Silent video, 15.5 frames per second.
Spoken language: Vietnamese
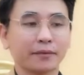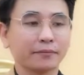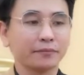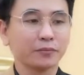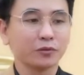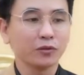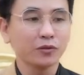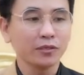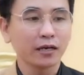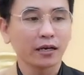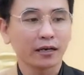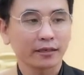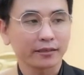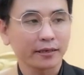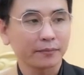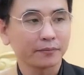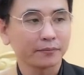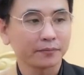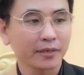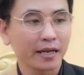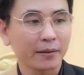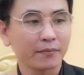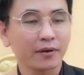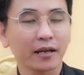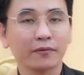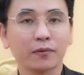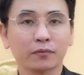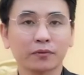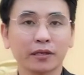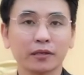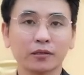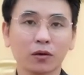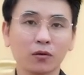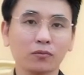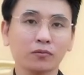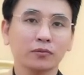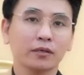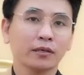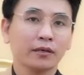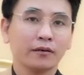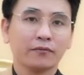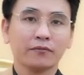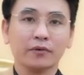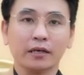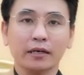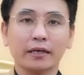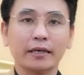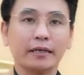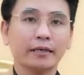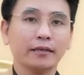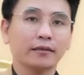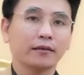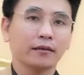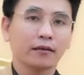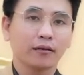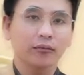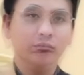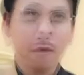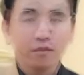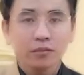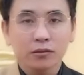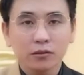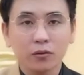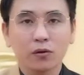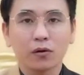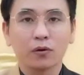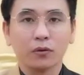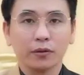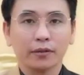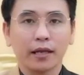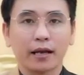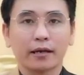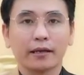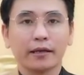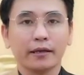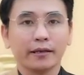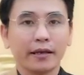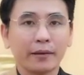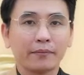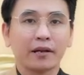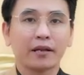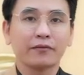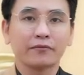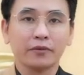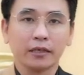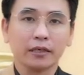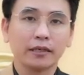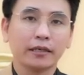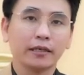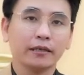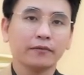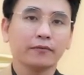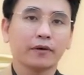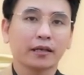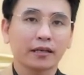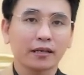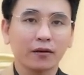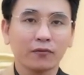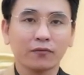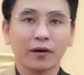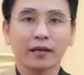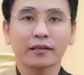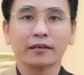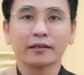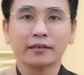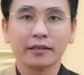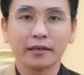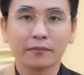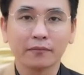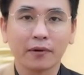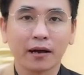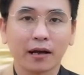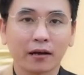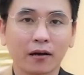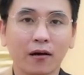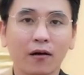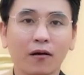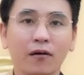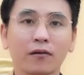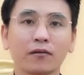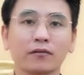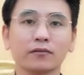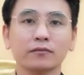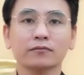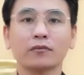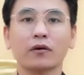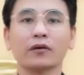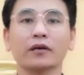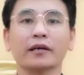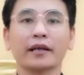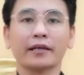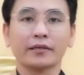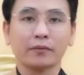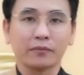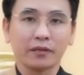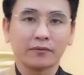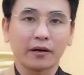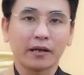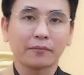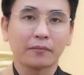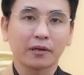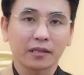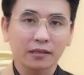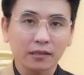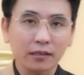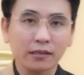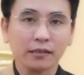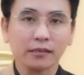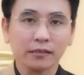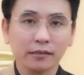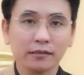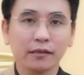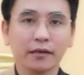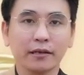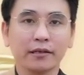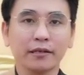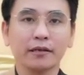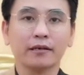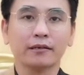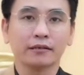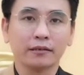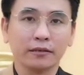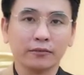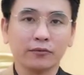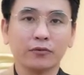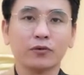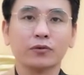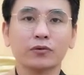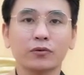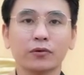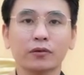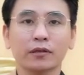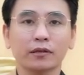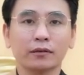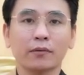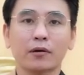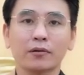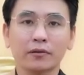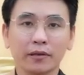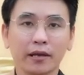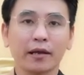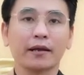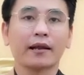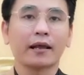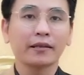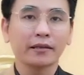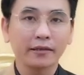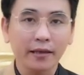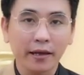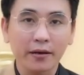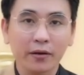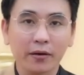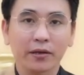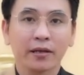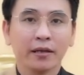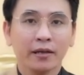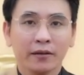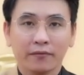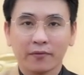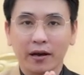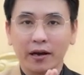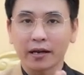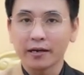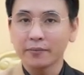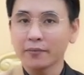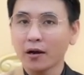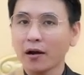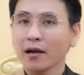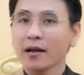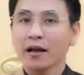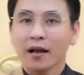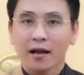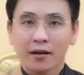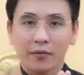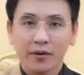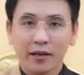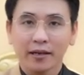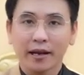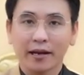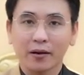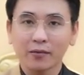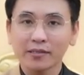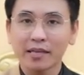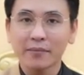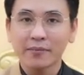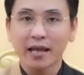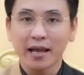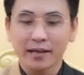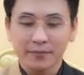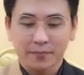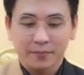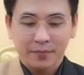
trầm núi rừng. Trầm đem lại phong thủy tốt, vượng khí, xua đuổi tà khí, đem lại vượng khí, và không phải tự nhiên mà có mọi người lại dùng như vậy, mà từ xưa đến giờ, từ vua chúa, từ bao nhiêu thế hệ đã như thế rồi. Và clip đó quý khách hãy đón xem nhé.